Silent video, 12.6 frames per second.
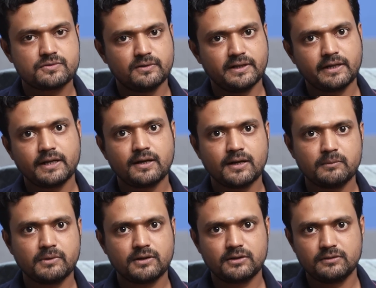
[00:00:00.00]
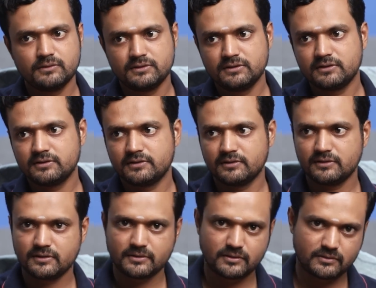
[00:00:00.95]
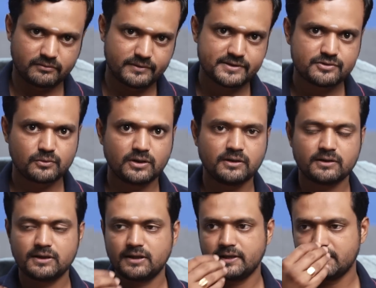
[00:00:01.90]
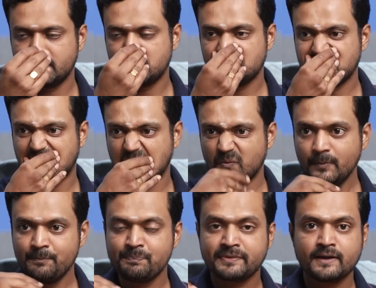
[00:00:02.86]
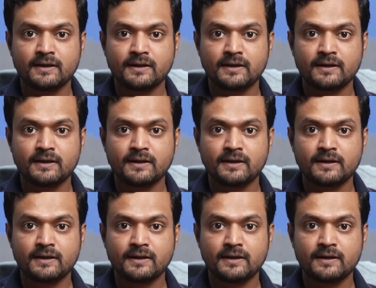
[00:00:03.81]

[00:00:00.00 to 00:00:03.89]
ஸோ நிறைய ஆன்மாக்கள் வந்து இந்த வேற்று உலகங்களில் இருக்கிறதாகவும்